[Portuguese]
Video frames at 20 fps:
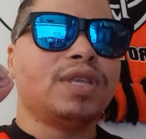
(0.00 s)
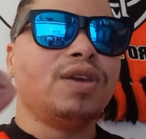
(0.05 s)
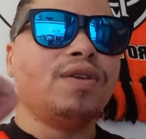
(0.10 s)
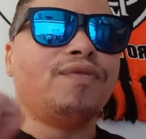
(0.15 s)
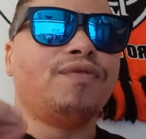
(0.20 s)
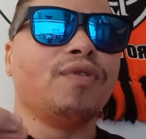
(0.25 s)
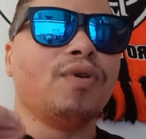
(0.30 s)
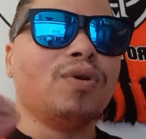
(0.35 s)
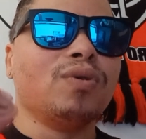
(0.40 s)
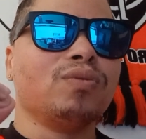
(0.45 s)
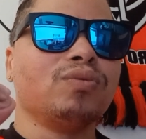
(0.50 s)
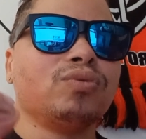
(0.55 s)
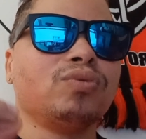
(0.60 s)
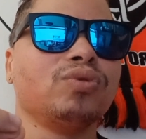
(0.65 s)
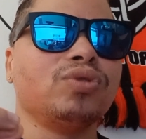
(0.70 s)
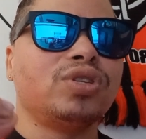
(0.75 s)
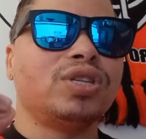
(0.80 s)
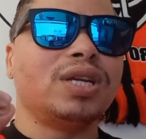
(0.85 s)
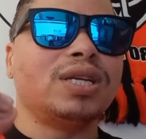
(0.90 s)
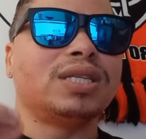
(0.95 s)
e foi um
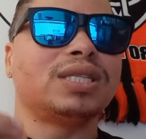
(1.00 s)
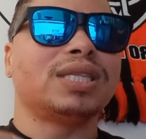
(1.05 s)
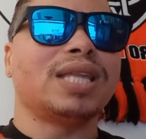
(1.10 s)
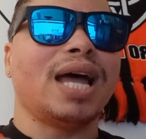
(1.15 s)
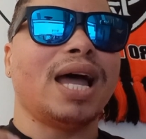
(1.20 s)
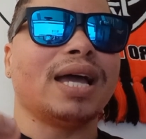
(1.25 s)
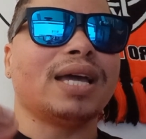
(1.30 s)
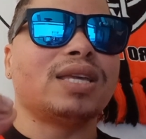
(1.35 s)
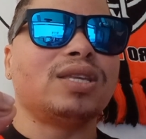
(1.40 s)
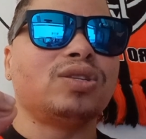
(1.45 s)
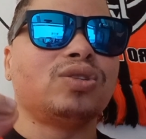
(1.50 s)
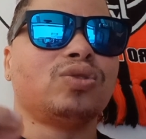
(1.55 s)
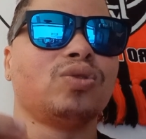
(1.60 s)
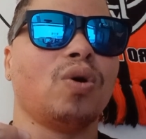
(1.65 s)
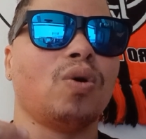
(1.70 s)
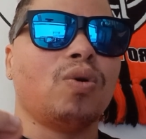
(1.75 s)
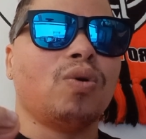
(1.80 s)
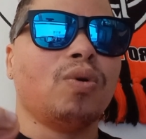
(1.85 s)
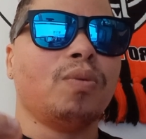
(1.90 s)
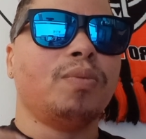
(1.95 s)
dos destaques
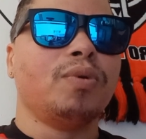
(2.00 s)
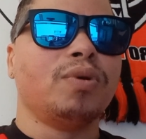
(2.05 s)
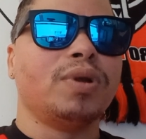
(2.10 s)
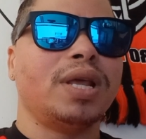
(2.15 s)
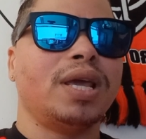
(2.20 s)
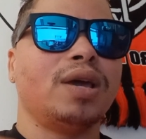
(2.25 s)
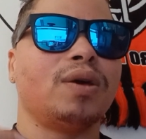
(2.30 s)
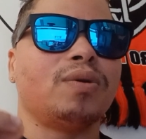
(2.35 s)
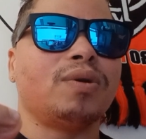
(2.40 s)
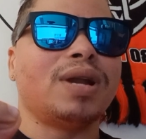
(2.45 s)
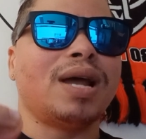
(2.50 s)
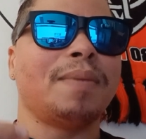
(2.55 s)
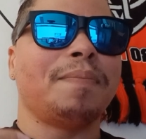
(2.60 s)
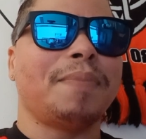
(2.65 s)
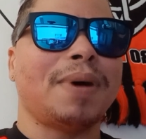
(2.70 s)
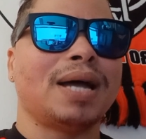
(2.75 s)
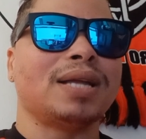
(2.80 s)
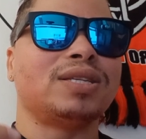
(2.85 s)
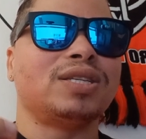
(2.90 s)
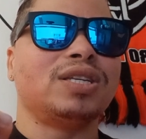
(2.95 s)
do Rubro Negro na
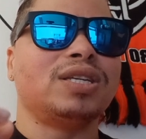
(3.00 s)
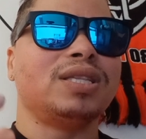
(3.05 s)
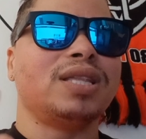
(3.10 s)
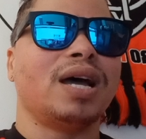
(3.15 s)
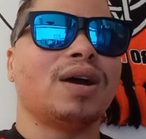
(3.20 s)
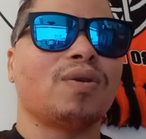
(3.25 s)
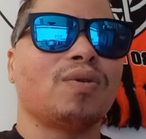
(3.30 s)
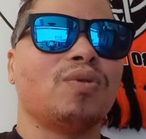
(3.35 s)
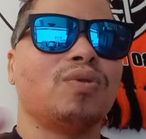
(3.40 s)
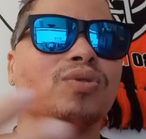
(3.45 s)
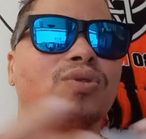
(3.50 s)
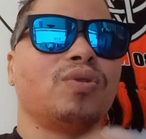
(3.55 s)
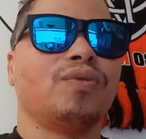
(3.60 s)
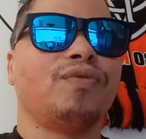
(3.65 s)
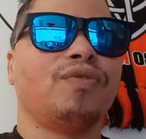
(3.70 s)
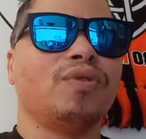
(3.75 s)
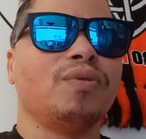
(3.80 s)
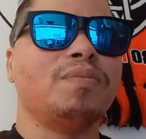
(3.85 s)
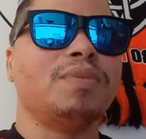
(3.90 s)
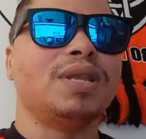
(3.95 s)
partida contra
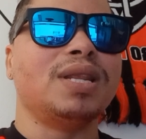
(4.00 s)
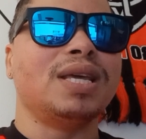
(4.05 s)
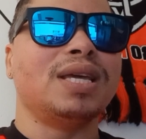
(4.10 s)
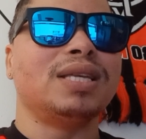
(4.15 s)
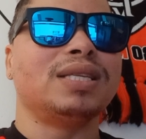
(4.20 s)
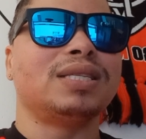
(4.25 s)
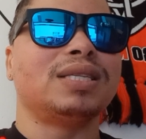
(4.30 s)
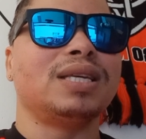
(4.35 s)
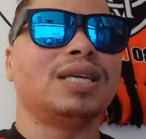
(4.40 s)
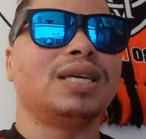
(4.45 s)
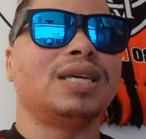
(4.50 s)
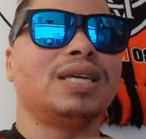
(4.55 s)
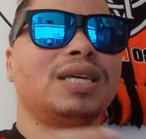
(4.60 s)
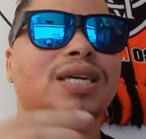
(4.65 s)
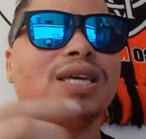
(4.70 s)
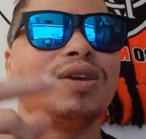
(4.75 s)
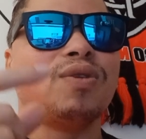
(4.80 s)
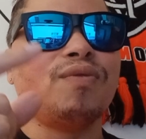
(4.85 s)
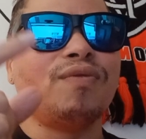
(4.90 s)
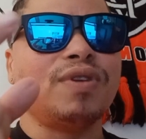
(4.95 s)
o Fluminense,
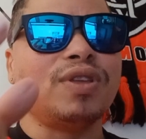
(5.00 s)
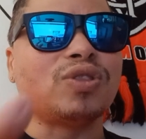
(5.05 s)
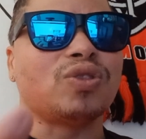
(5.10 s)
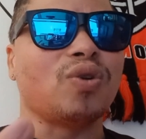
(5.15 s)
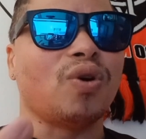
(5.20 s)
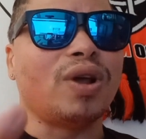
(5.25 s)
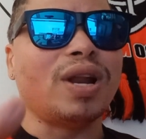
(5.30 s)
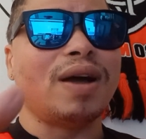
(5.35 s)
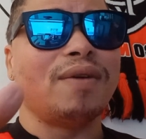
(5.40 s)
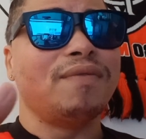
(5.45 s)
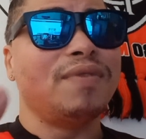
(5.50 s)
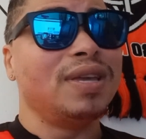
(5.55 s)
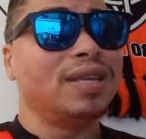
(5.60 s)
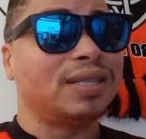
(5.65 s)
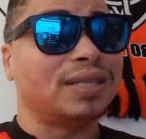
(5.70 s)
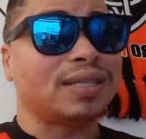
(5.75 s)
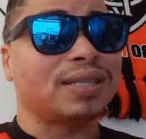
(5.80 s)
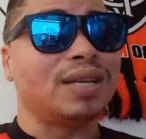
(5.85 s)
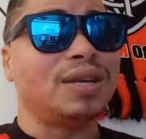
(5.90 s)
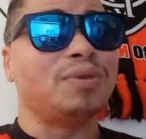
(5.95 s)
que o Vitória
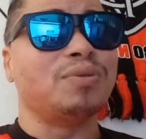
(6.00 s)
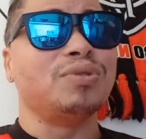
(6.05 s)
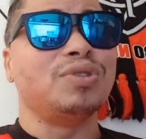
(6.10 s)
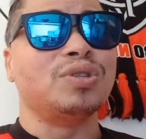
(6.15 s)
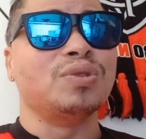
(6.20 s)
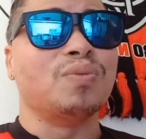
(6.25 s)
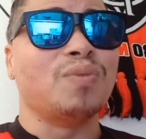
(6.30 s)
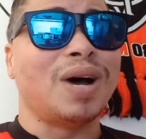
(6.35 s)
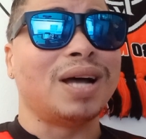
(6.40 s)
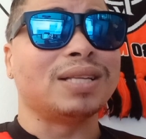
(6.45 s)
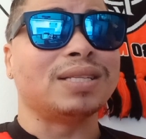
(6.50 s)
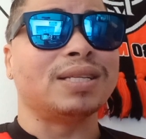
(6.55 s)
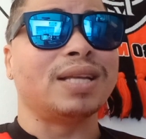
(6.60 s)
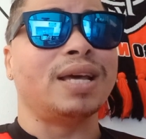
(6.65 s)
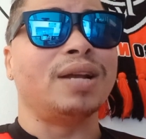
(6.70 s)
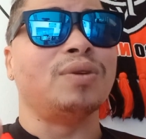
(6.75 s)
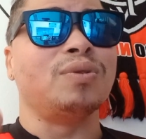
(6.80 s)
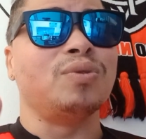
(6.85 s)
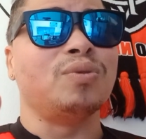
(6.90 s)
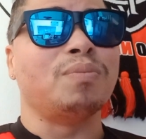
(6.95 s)
venceu de 1 a
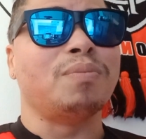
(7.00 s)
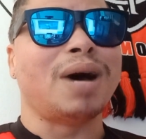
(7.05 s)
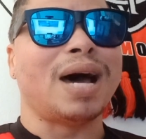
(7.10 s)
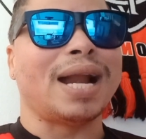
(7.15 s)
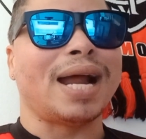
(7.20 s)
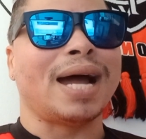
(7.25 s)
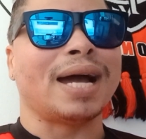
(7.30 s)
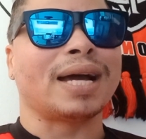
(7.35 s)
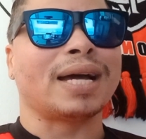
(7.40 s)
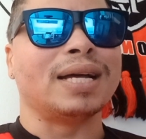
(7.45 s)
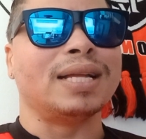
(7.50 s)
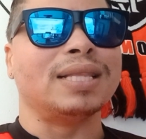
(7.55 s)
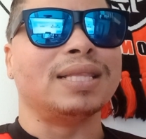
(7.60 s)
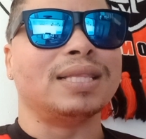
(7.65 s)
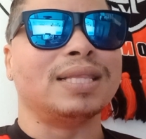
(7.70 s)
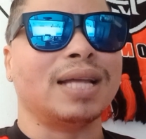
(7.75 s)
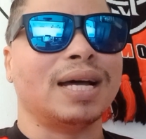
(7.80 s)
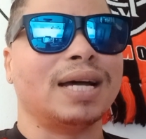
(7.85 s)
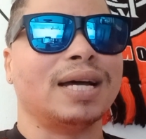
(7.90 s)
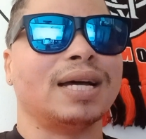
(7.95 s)
0 no
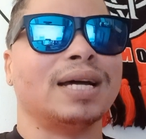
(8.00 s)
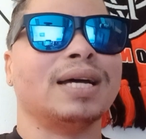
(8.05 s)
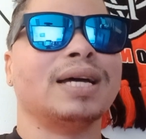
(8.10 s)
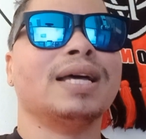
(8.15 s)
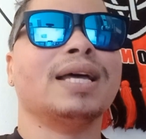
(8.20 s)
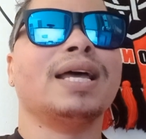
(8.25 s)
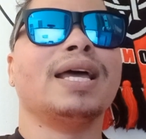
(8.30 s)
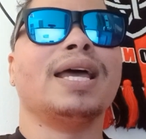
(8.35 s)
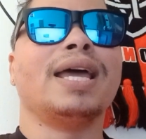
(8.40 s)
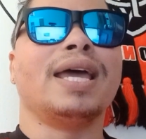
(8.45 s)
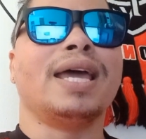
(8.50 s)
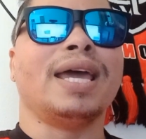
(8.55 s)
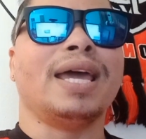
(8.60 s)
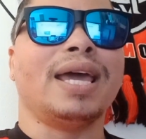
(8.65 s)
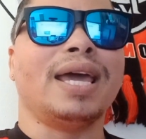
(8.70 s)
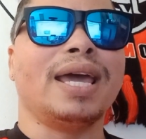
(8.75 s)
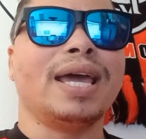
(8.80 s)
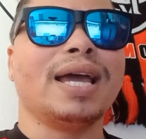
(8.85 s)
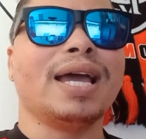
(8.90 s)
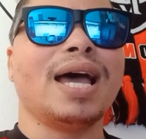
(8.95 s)
Maracanã.
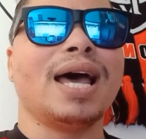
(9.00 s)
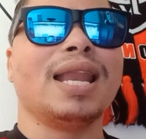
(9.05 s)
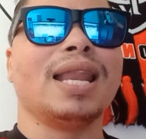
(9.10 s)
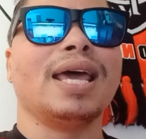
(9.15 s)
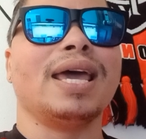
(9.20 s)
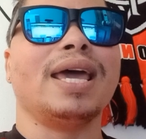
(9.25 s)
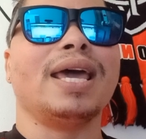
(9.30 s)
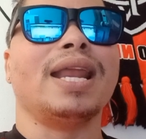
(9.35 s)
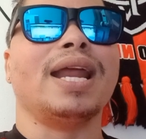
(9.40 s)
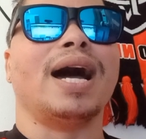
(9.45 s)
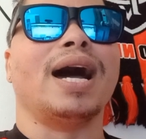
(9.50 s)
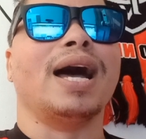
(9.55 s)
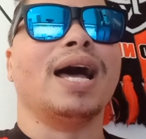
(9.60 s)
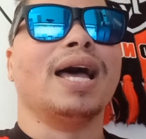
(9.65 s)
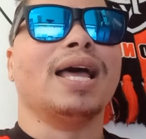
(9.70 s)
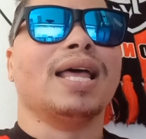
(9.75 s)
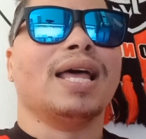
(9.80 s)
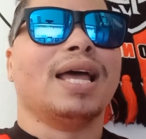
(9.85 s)
É, galera.